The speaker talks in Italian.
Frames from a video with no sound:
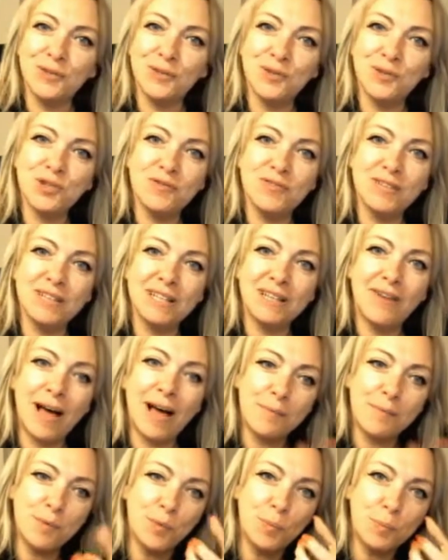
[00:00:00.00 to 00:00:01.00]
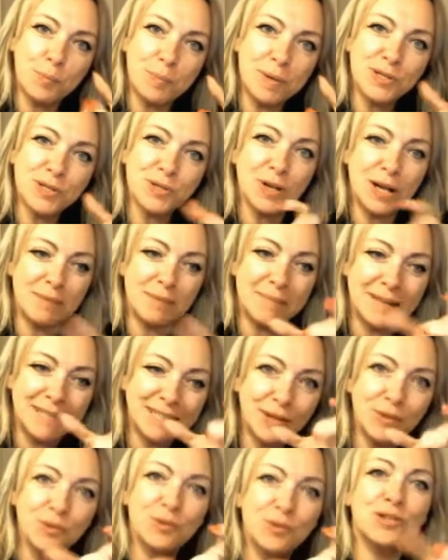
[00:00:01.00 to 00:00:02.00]
non ci vedevamo
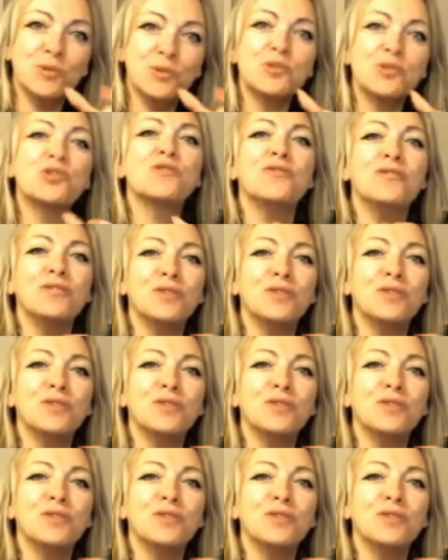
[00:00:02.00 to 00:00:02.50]
personalmente, non, si, non, ci,